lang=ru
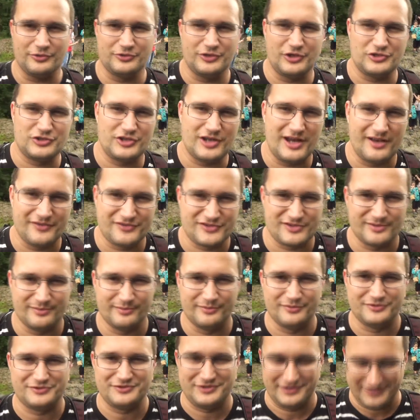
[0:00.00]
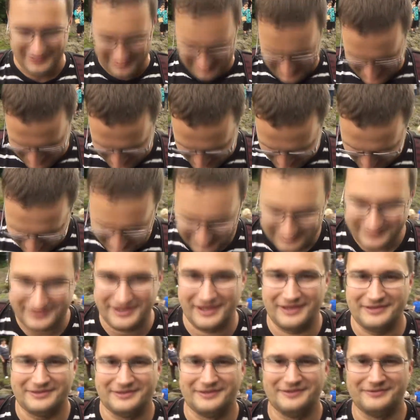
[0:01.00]
обожравшемуся
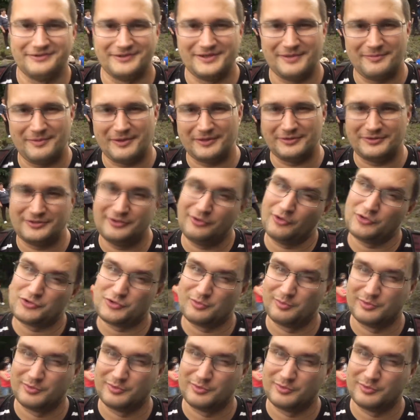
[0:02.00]
данный ну, водопад не очень